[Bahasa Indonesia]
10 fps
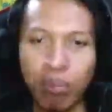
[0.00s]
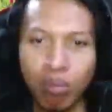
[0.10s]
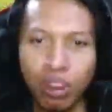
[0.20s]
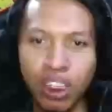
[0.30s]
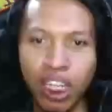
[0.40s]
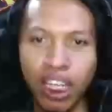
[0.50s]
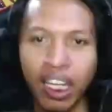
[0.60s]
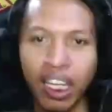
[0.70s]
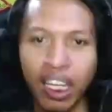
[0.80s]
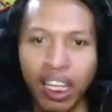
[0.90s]

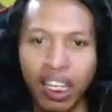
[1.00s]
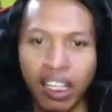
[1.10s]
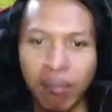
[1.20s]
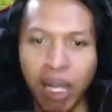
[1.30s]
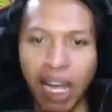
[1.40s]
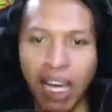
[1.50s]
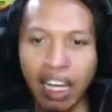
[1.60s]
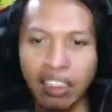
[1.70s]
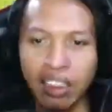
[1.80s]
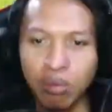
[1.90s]
buset
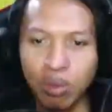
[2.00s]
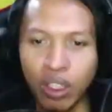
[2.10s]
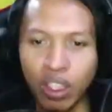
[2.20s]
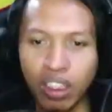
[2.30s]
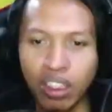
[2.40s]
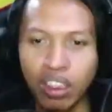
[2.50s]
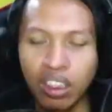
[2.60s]
melayang semua dong